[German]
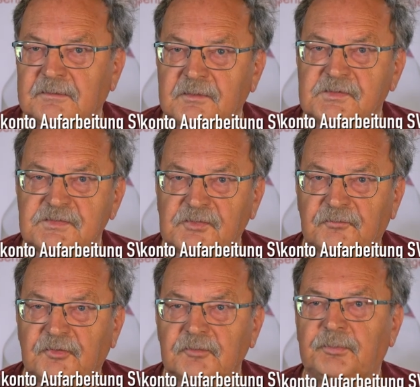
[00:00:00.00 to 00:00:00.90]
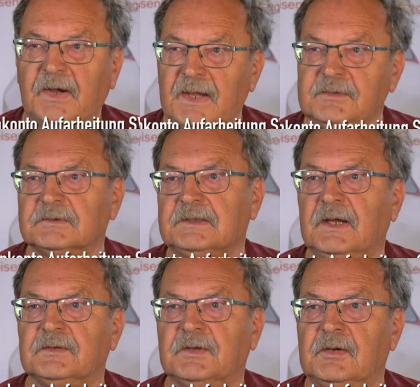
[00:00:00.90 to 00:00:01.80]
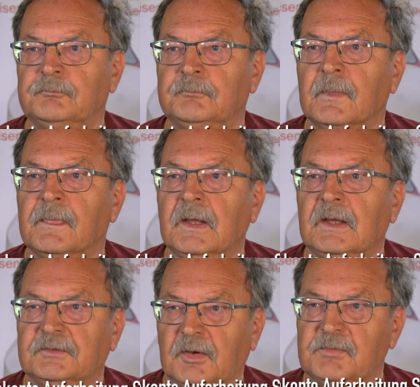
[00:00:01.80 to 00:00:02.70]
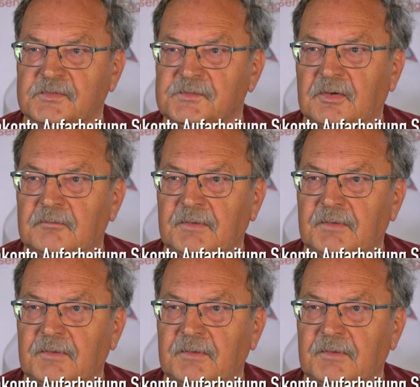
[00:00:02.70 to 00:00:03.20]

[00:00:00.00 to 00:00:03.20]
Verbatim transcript: die sich sofort bereit erklärt haben, damit zu